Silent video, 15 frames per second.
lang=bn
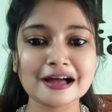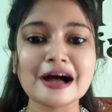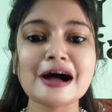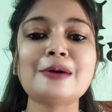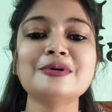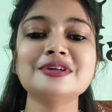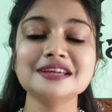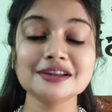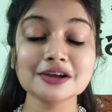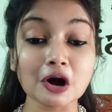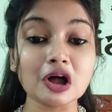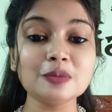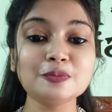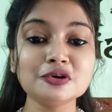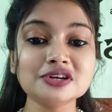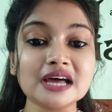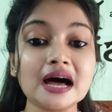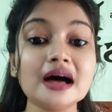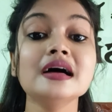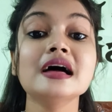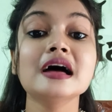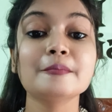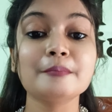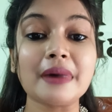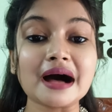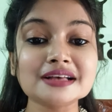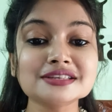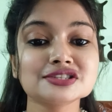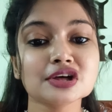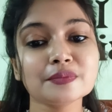আমাদের গল্পটা
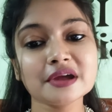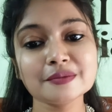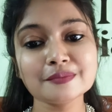বাস্তবের